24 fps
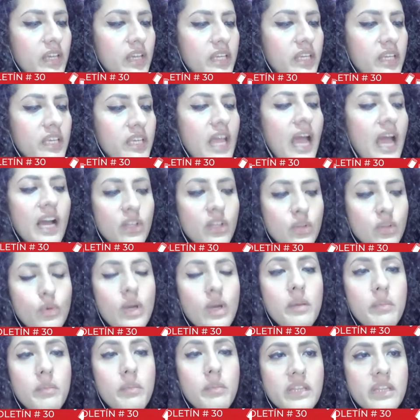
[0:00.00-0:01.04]
Y
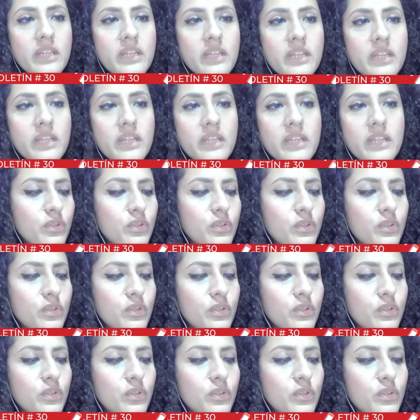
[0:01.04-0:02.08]
actualmente es
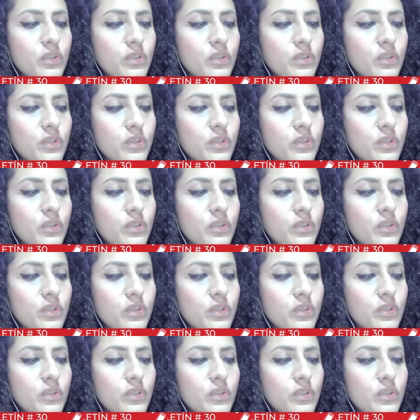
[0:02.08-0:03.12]
conductor del
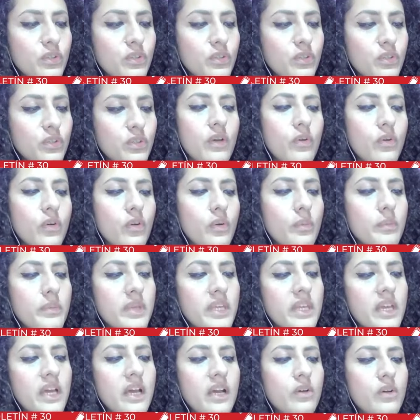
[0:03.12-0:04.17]
programa en
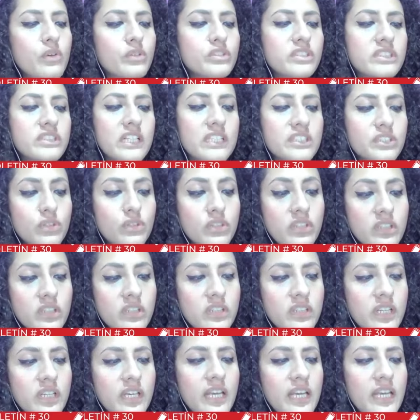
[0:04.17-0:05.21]
Economía con Sazón,
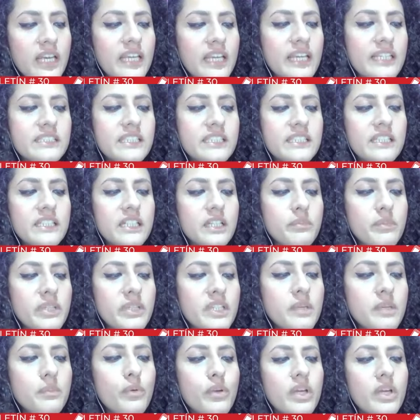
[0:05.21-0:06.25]
que se
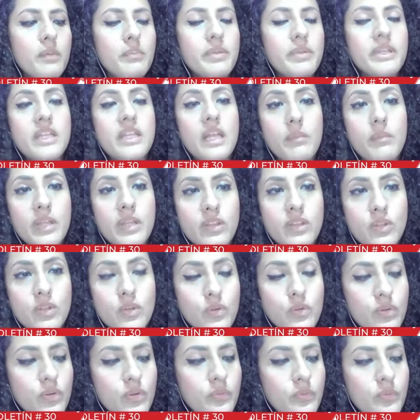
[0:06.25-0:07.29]
transmite por Capital
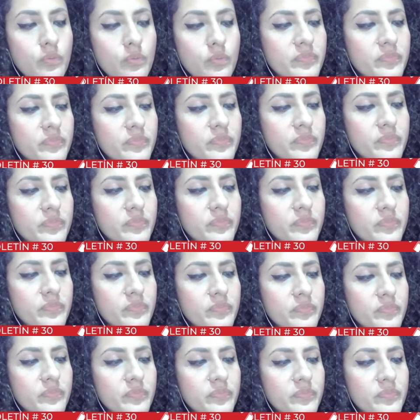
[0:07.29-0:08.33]
21,
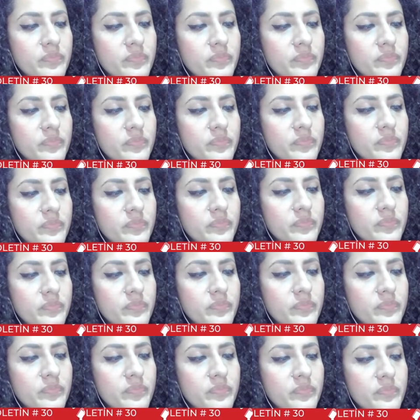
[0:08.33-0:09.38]
Capital 21 TV
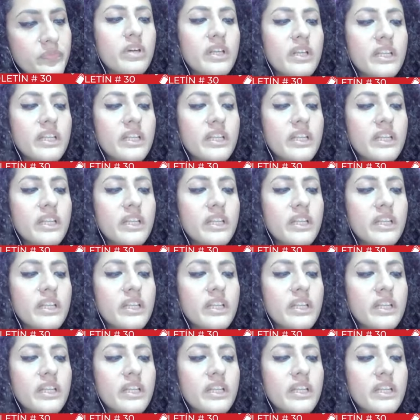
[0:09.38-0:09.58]
y por sus